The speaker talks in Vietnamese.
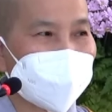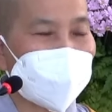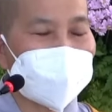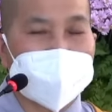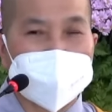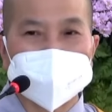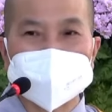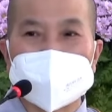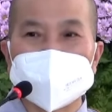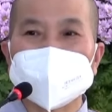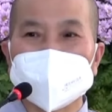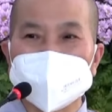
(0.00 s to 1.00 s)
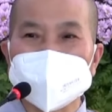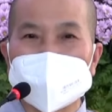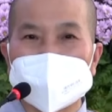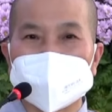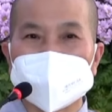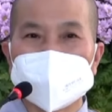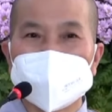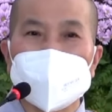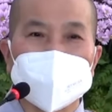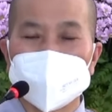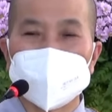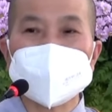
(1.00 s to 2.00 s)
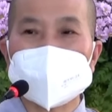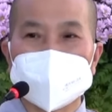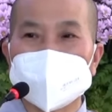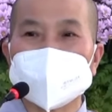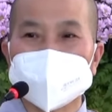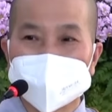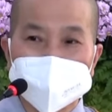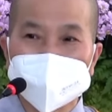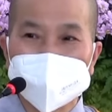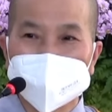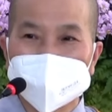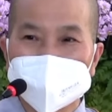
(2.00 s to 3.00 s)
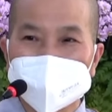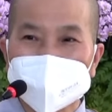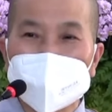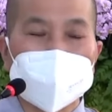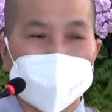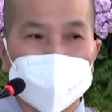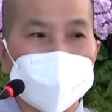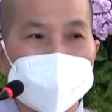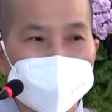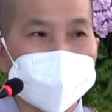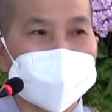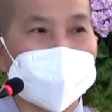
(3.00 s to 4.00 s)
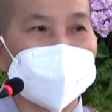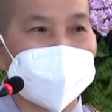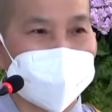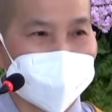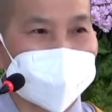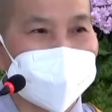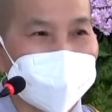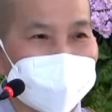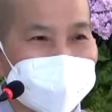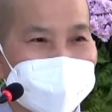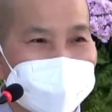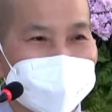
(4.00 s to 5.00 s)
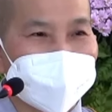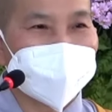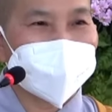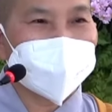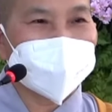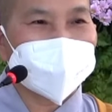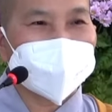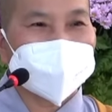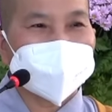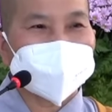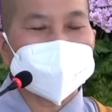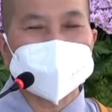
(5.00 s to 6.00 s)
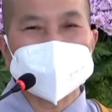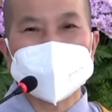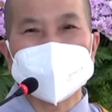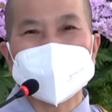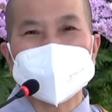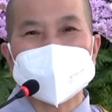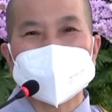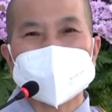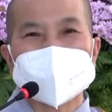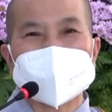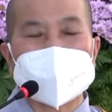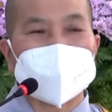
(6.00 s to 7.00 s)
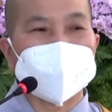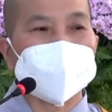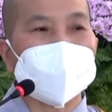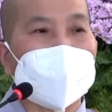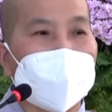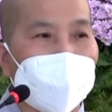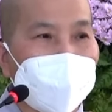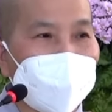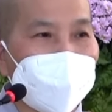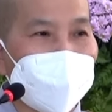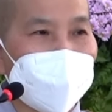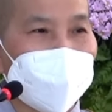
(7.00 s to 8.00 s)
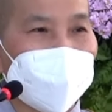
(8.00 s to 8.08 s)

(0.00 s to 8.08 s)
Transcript: trong hàng đệ tử này có hiểu về mình chưa, có hiểu đúng về mình chưa. Cho nên Ngài dỗ